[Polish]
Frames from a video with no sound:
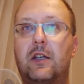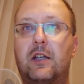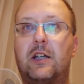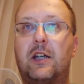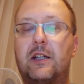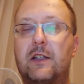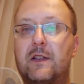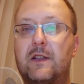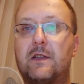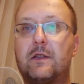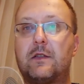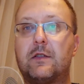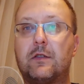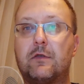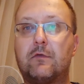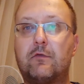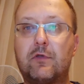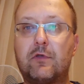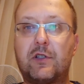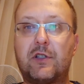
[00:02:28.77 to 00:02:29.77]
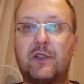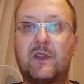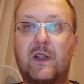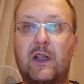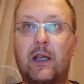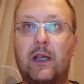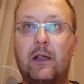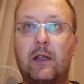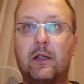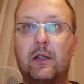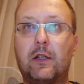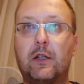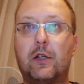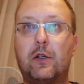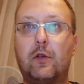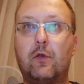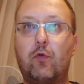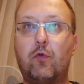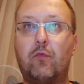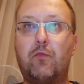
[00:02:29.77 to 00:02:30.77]
KS Łużyce
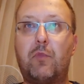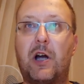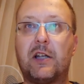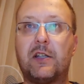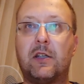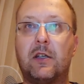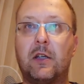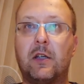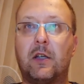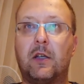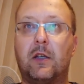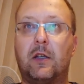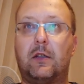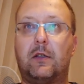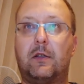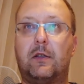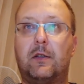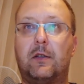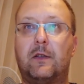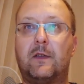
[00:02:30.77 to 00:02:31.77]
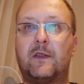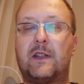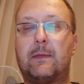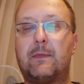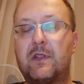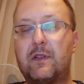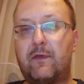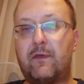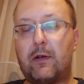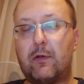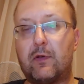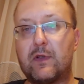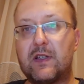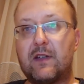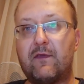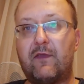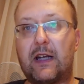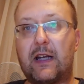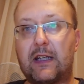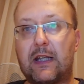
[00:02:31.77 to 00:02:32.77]
Lubań E, zremisowało z
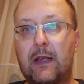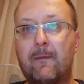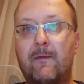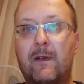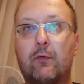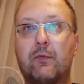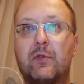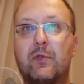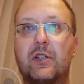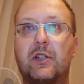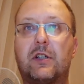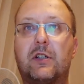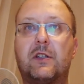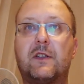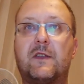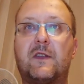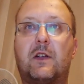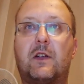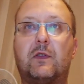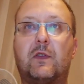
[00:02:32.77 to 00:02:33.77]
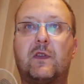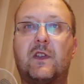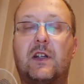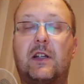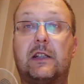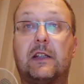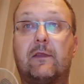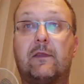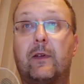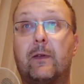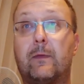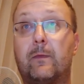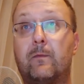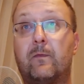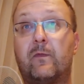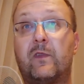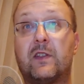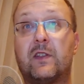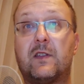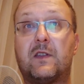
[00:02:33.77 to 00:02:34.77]
Gwarkiem Wałżych 0 e, do 0, tak
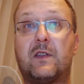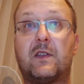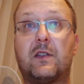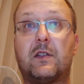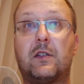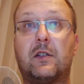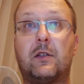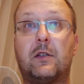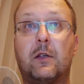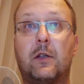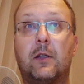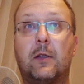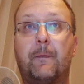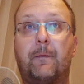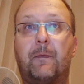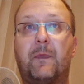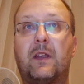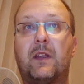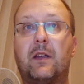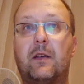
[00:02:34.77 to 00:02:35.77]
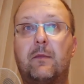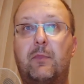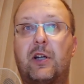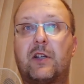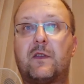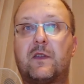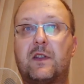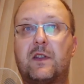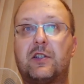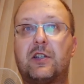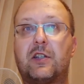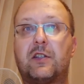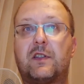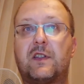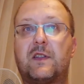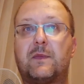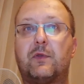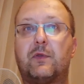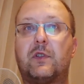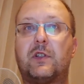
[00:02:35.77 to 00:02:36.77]
więc e, bardzo
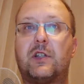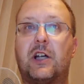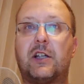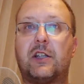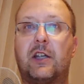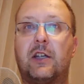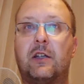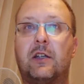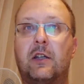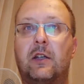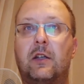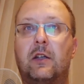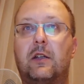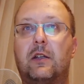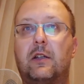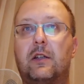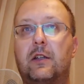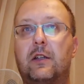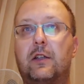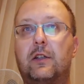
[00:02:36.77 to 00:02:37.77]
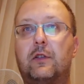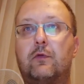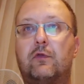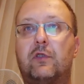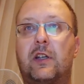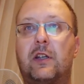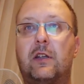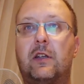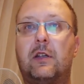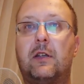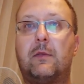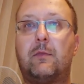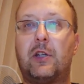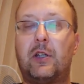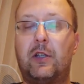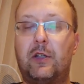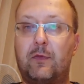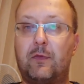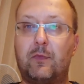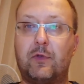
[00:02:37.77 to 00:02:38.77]
zacięte spotkanie. Tutaj
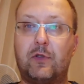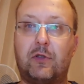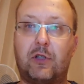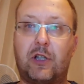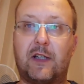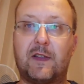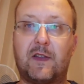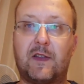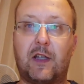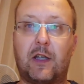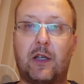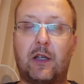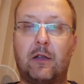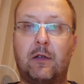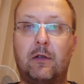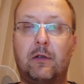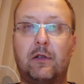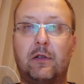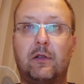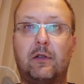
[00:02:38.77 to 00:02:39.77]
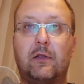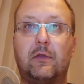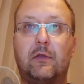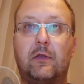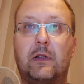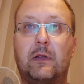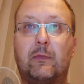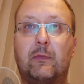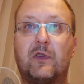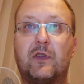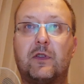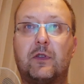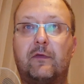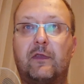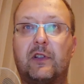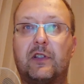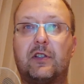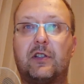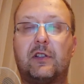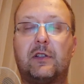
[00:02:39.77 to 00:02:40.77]
mieliśmy okazję
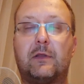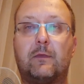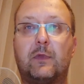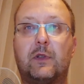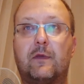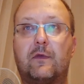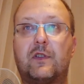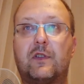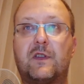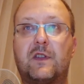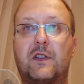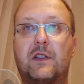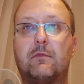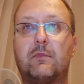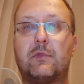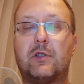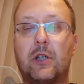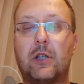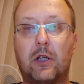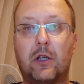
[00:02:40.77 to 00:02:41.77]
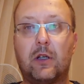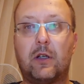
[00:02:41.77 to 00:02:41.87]
emocjonować się tym wszystkim,